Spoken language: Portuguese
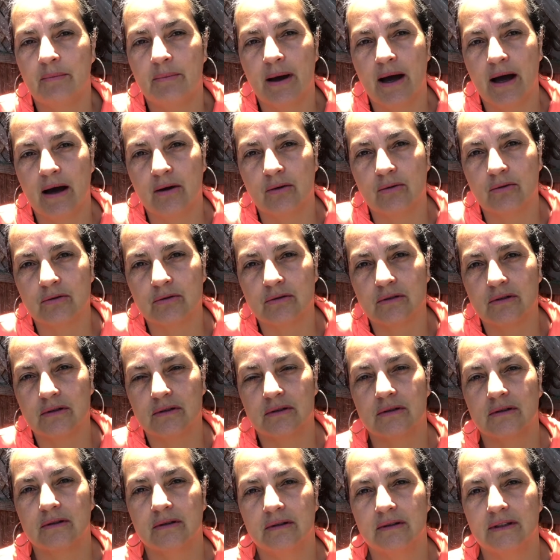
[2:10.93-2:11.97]
about
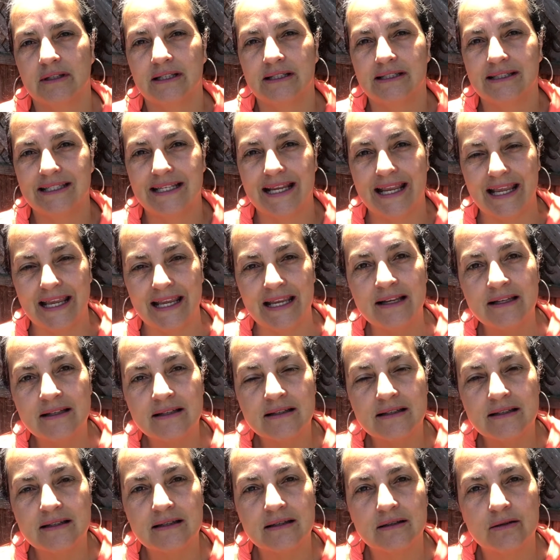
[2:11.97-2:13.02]
the
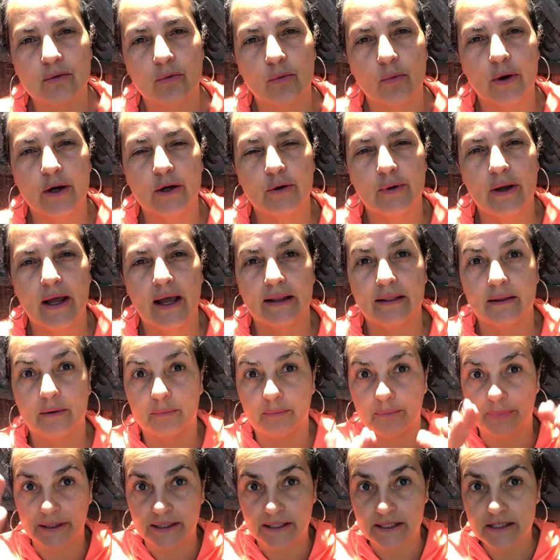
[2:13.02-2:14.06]
dates when we had the
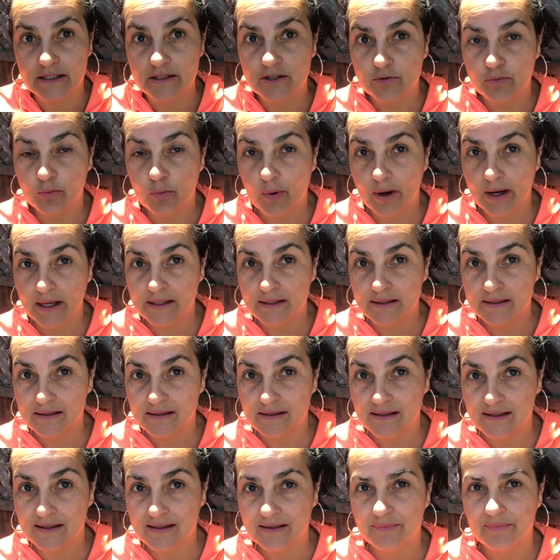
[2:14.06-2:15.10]
biggest ones.
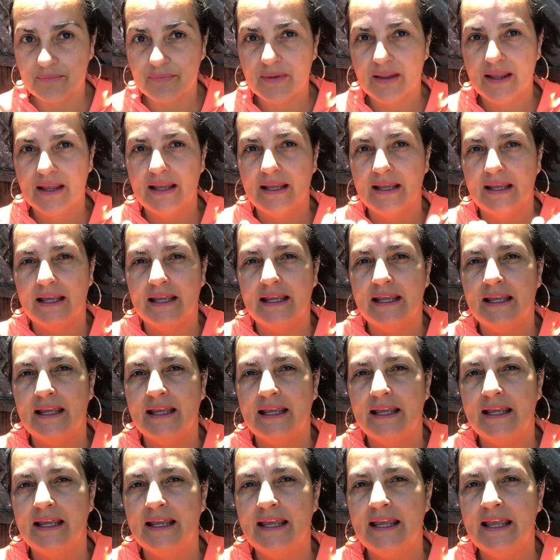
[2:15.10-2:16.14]

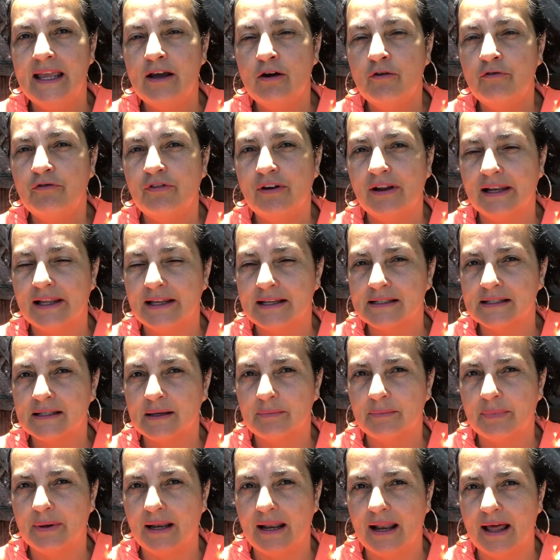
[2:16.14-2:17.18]
E eu falei
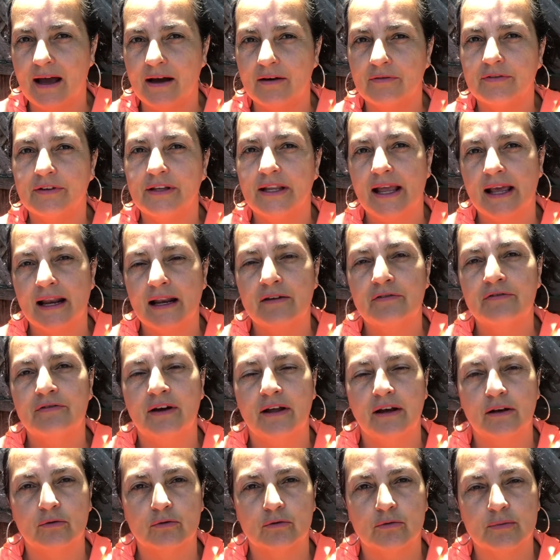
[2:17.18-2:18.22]
essa palavra e ela
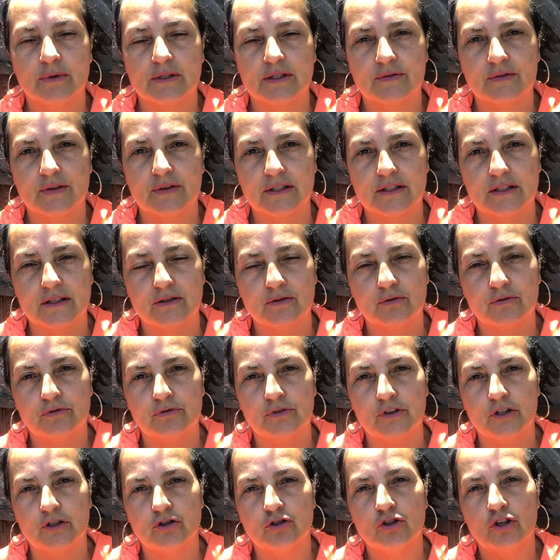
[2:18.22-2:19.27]
fala algumas vezes no
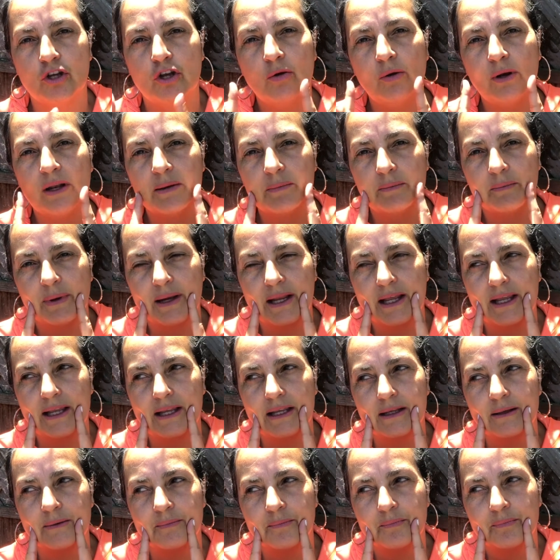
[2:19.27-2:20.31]
vídeo. E eu
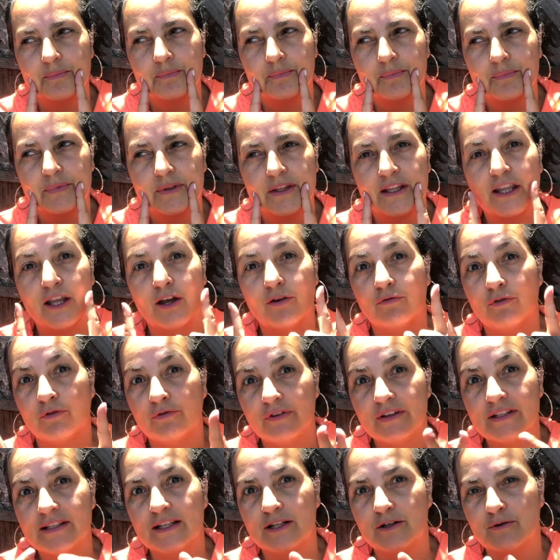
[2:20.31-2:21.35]
lembrei que eu vou
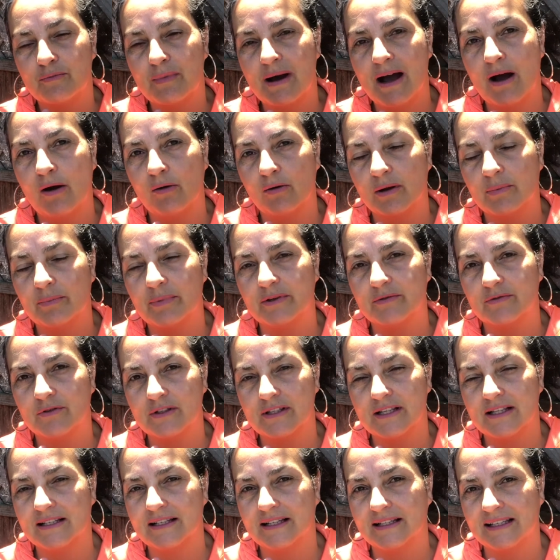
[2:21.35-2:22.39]
fazer uma aula para
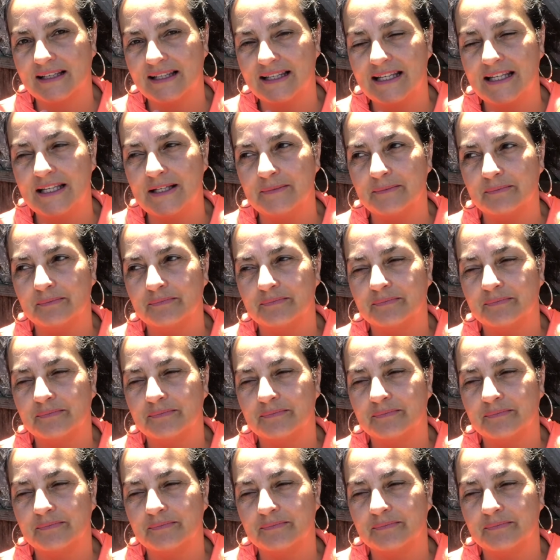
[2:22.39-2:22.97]
vocês aqui